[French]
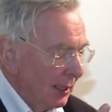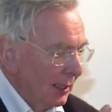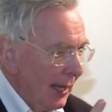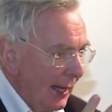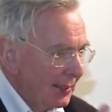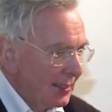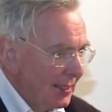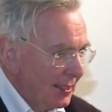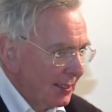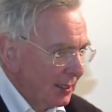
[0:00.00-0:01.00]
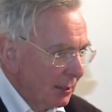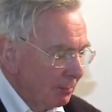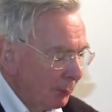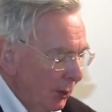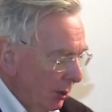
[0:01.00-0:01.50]
L'artiste
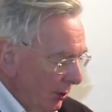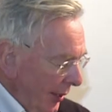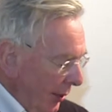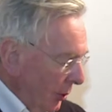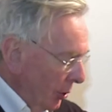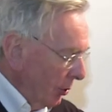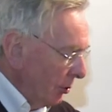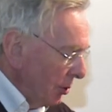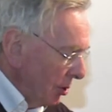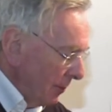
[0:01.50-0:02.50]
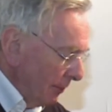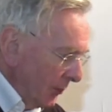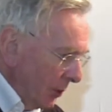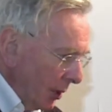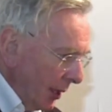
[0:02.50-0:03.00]
prend quelque chose
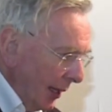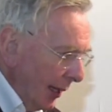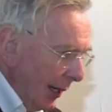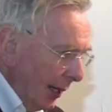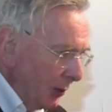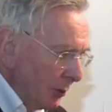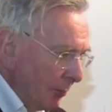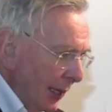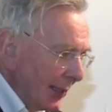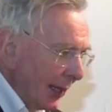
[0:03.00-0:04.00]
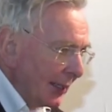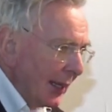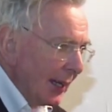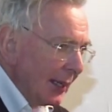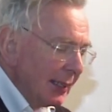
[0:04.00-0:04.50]
de réel, de
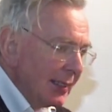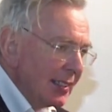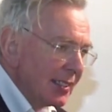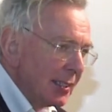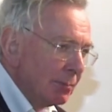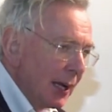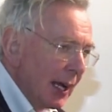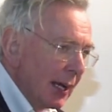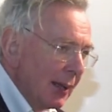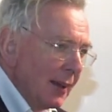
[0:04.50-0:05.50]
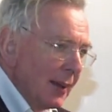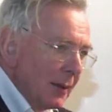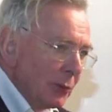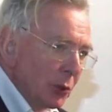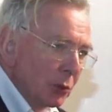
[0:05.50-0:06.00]
matériel, d'ici-bas,
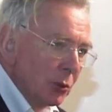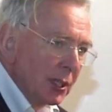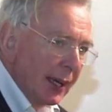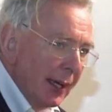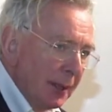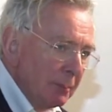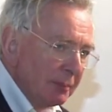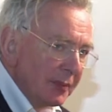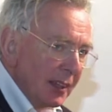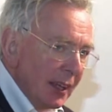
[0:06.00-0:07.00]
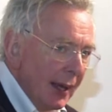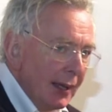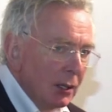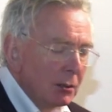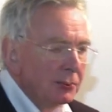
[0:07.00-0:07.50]
de concret, et
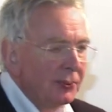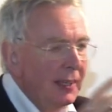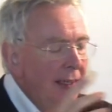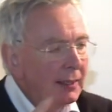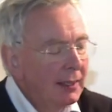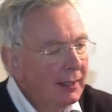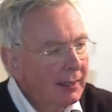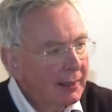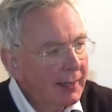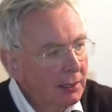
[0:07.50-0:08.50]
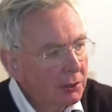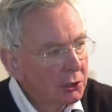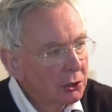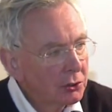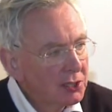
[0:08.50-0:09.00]
il en fait quelque
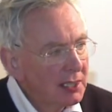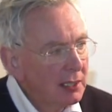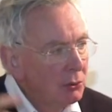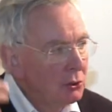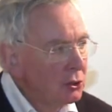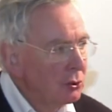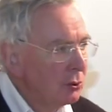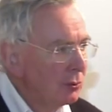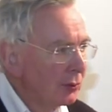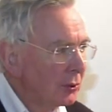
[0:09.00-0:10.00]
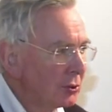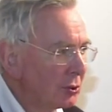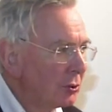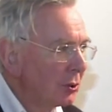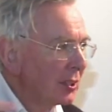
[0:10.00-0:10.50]
chose qui nous ouvre
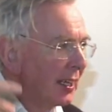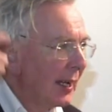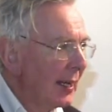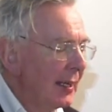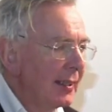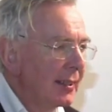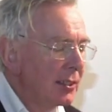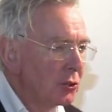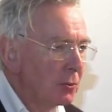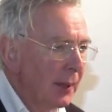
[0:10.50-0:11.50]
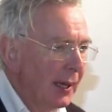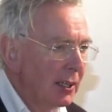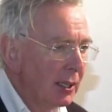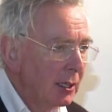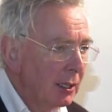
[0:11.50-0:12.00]
sur des réalités
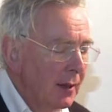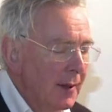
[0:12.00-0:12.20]
supérieures,